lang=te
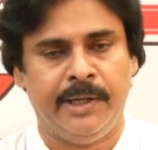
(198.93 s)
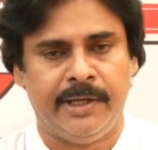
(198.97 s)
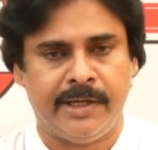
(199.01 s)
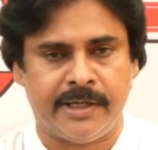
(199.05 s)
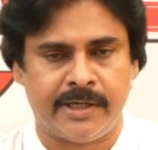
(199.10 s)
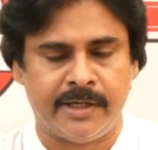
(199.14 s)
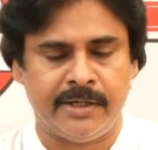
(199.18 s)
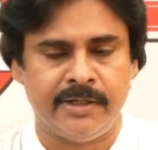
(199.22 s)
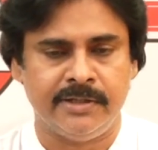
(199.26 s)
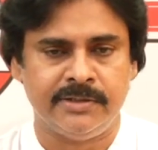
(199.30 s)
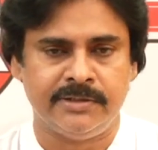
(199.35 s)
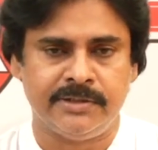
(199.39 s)

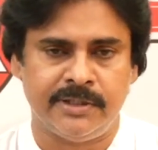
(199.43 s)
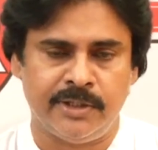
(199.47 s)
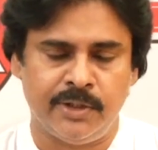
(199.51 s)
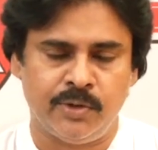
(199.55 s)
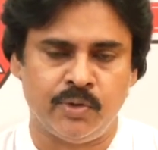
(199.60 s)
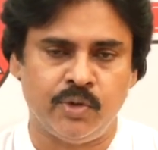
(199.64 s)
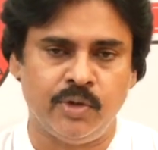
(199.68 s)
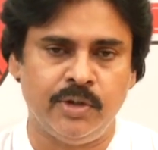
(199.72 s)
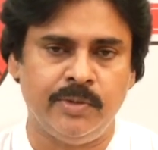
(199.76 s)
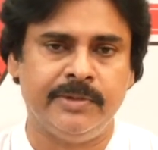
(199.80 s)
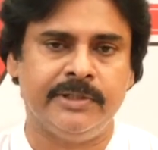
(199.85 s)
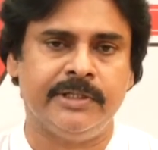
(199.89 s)
ఎక్కడైనా సరే
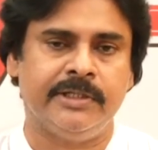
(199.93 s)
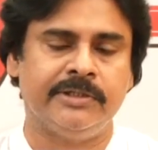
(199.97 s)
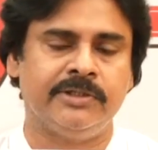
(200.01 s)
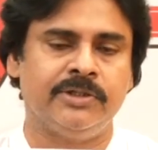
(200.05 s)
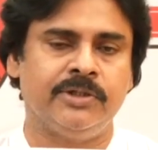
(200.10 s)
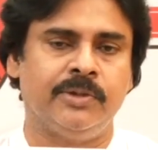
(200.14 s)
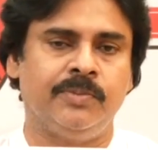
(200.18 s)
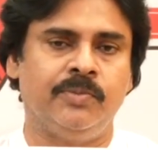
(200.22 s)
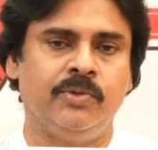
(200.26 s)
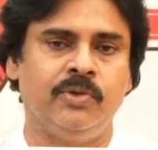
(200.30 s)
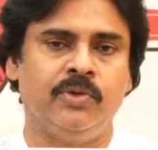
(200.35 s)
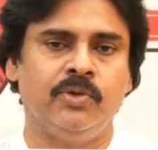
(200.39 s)
రోడ్డు మీద
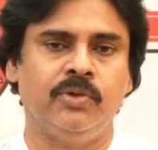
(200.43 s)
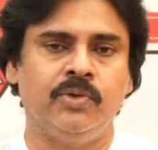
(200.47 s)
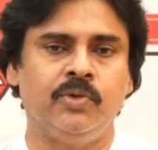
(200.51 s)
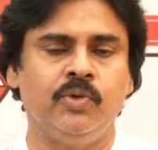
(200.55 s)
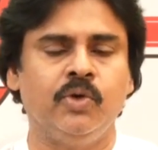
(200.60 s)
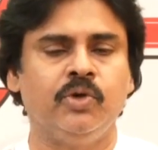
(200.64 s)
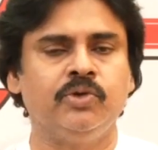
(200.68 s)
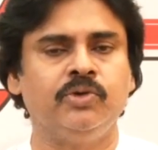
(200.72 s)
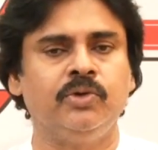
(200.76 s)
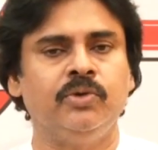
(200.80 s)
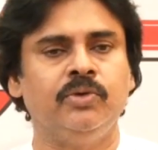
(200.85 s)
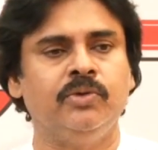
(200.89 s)
వెళ్తున్నప్పుడు
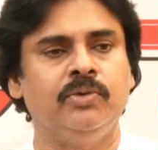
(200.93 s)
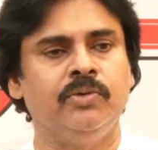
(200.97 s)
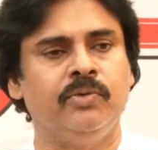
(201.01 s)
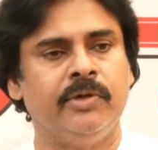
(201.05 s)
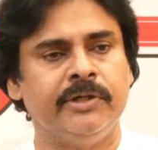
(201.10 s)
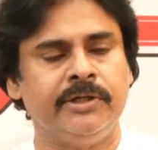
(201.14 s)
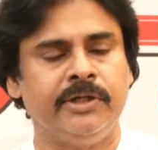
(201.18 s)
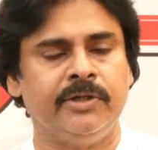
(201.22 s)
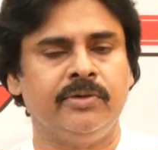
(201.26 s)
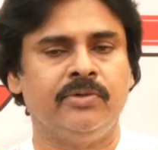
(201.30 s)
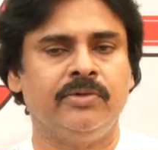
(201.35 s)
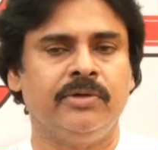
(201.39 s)
గోతులు
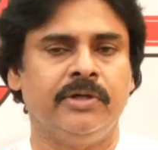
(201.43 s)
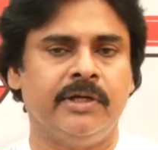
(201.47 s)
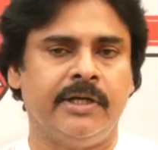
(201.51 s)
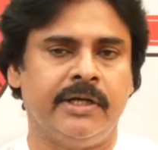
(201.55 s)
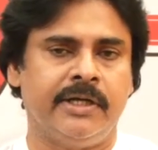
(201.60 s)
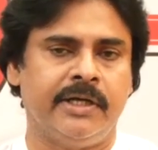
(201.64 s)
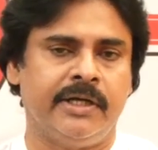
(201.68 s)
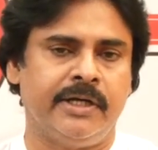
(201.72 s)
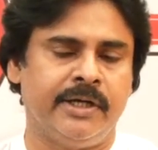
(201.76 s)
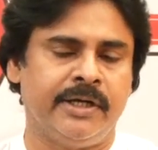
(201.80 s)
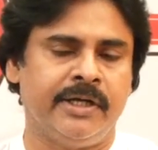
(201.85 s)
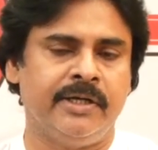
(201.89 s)
ఒకటి రెండు
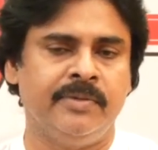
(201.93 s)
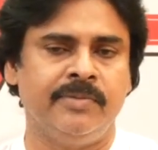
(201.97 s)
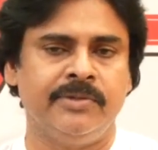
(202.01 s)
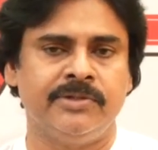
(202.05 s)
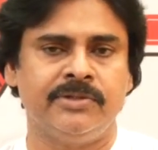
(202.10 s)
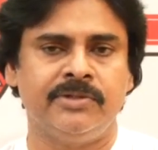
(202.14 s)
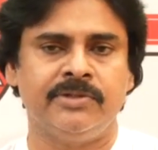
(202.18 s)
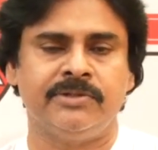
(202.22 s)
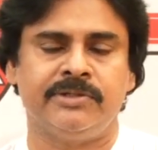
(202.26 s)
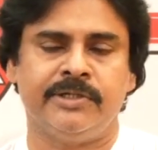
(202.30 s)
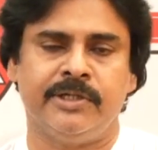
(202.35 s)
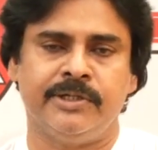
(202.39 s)
అలా అలా
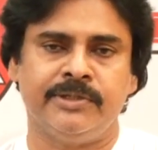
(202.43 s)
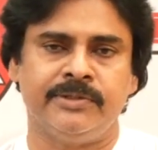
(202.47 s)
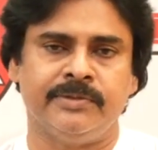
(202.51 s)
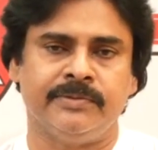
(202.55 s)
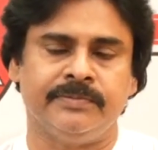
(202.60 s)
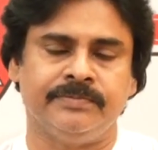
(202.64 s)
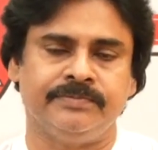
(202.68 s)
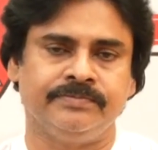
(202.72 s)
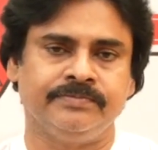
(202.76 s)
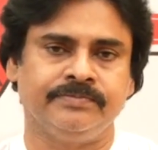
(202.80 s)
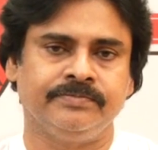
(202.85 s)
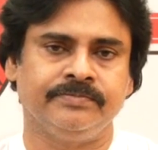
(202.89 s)
కనిపించడం సహజం
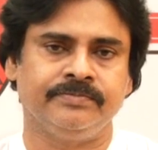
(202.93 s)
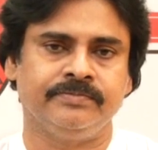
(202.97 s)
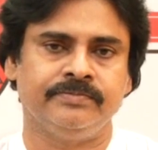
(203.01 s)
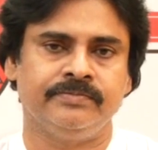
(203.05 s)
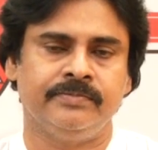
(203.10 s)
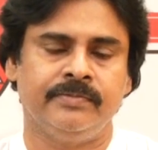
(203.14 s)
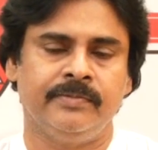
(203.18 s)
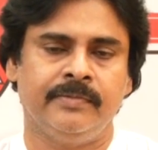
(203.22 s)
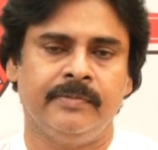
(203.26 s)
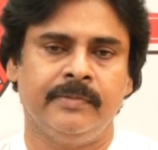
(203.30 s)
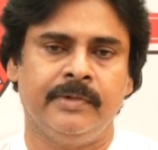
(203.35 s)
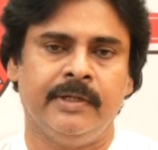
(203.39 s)

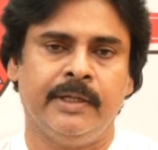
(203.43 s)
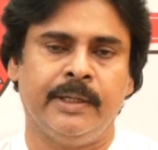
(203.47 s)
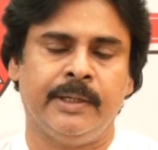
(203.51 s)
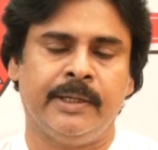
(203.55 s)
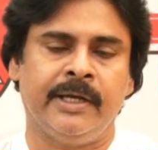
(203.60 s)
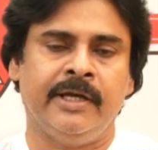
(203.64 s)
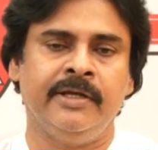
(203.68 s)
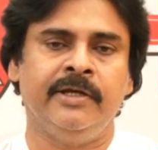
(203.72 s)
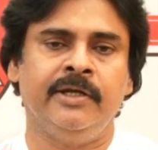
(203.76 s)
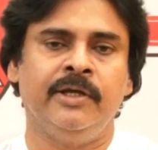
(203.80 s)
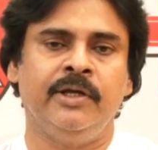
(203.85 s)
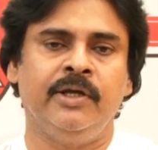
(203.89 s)

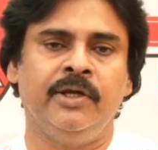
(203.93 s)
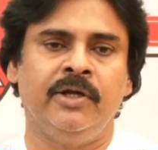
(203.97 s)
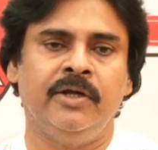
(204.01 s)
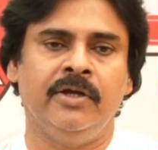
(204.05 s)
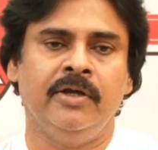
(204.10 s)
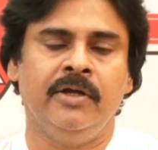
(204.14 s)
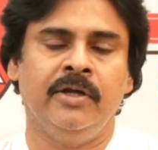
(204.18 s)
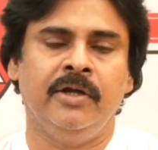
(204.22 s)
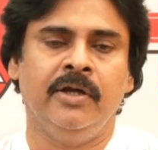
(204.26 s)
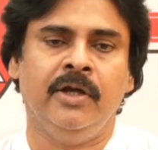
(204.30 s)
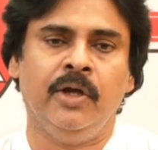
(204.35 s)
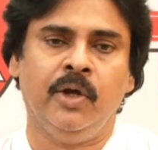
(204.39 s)
కానీ
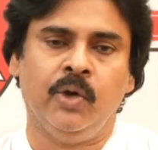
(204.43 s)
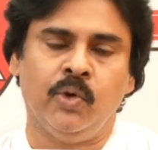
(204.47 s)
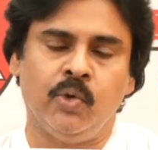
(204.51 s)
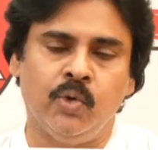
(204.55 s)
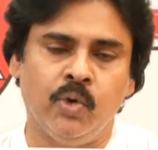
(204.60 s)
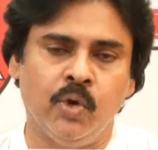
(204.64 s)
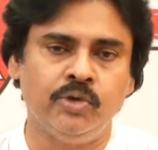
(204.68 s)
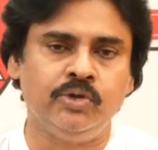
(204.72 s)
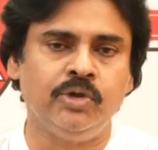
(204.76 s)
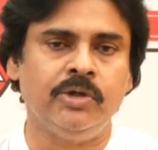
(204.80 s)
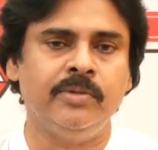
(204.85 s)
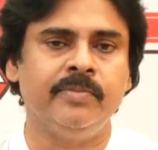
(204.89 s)

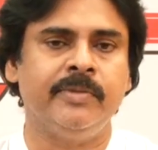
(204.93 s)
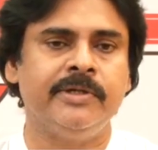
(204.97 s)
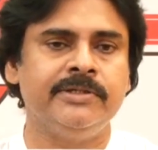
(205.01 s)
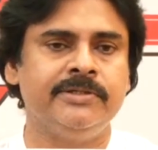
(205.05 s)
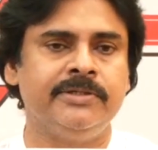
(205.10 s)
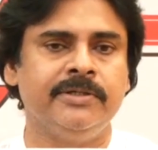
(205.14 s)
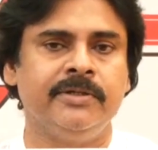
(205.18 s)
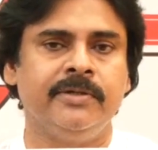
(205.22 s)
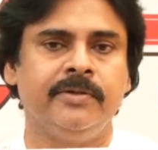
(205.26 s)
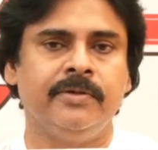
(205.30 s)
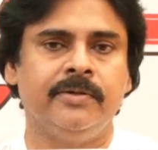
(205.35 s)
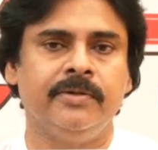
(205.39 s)
గోతుల
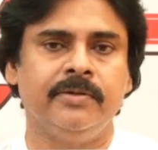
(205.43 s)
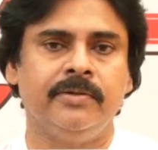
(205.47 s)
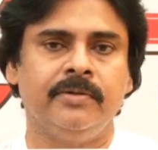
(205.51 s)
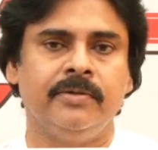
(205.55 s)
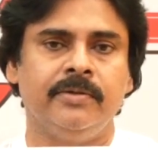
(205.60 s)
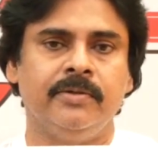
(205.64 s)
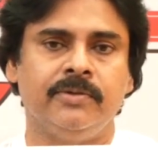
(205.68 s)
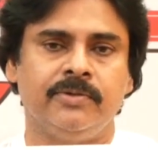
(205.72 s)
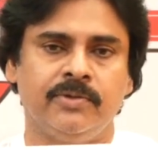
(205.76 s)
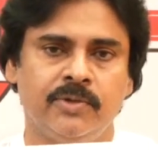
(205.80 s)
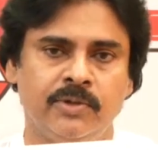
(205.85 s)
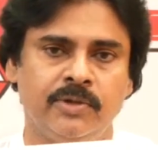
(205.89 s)
మధ్యలో
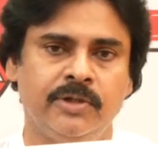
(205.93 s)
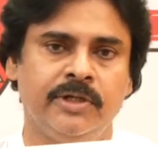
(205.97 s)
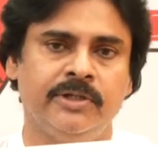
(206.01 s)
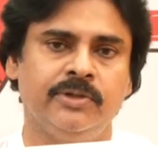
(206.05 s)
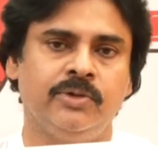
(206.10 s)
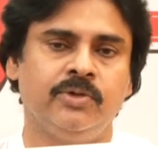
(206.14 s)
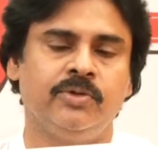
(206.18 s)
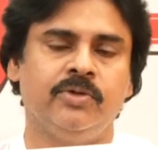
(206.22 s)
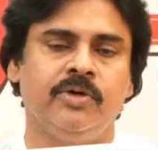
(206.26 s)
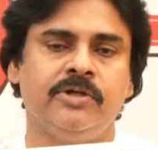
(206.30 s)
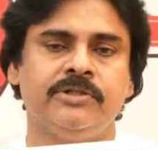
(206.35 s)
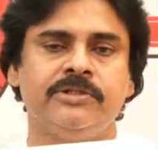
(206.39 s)
రోడ్లు
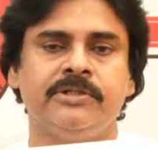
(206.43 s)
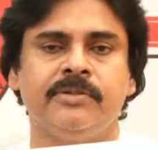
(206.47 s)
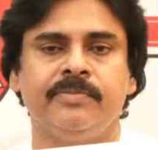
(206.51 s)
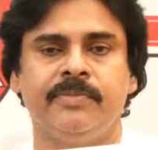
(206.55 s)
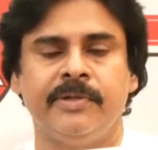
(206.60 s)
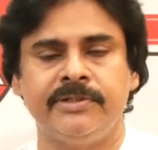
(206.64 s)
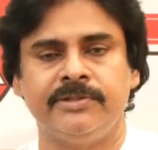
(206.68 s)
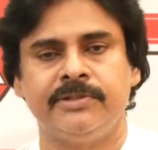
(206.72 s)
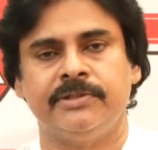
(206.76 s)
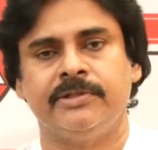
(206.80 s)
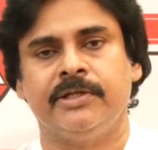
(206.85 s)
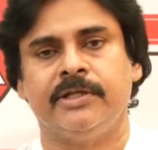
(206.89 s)
ఎత్తుకోవాల్సిన
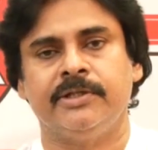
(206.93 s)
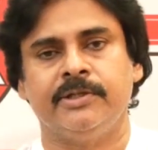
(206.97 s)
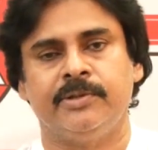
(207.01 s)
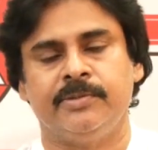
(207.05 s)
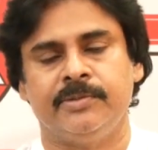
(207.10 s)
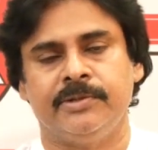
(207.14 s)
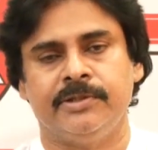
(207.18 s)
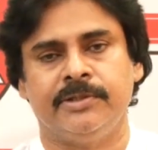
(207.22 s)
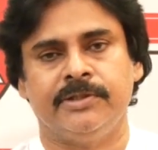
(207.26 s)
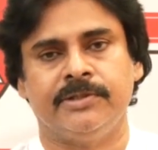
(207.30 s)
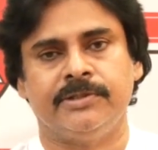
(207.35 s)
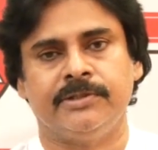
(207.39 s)
పరిస్థితి
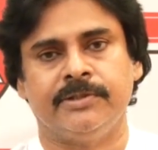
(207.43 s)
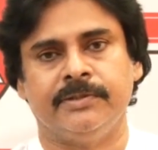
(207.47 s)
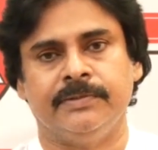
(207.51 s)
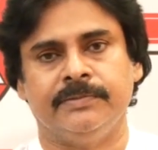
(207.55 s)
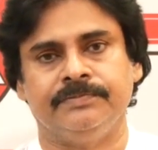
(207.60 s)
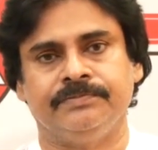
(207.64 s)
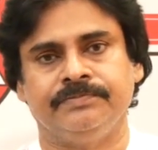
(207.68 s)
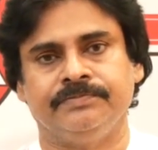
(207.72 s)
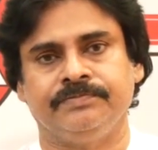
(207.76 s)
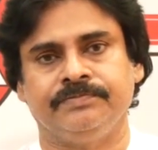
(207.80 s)
ఆంధ్రప్రదేశ్లో